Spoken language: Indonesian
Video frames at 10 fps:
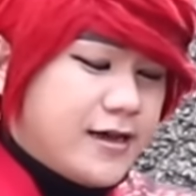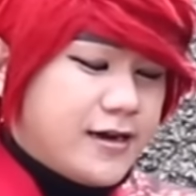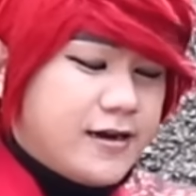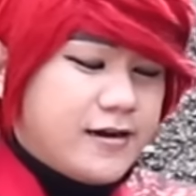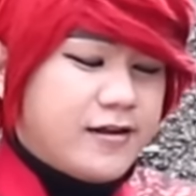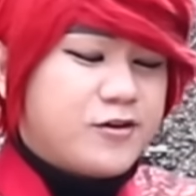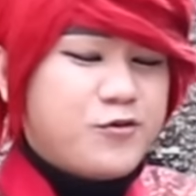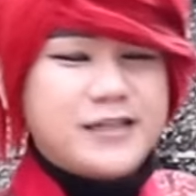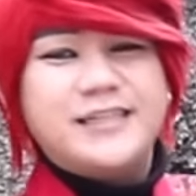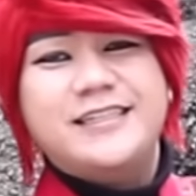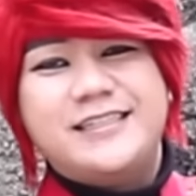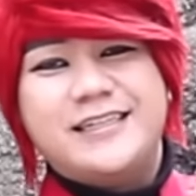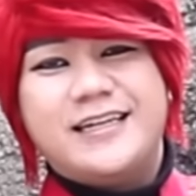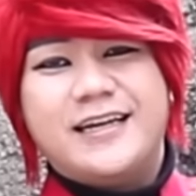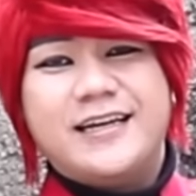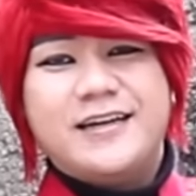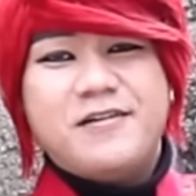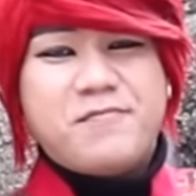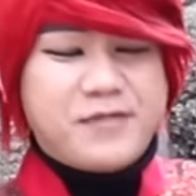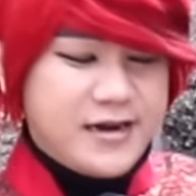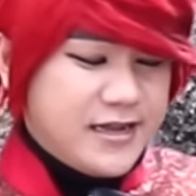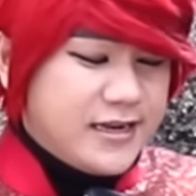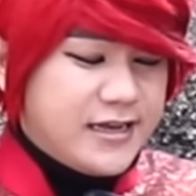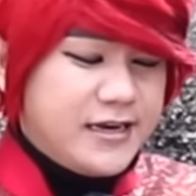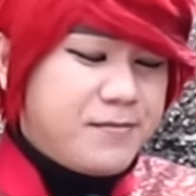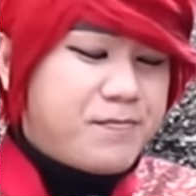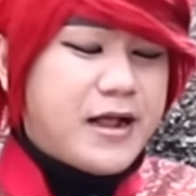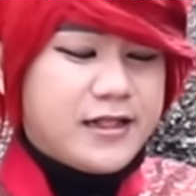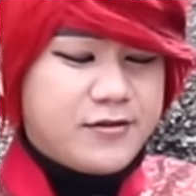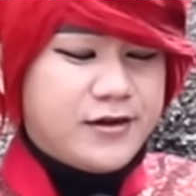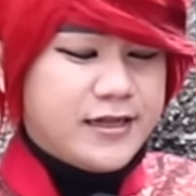dan dua cincin ya. Padahal ya ini palsu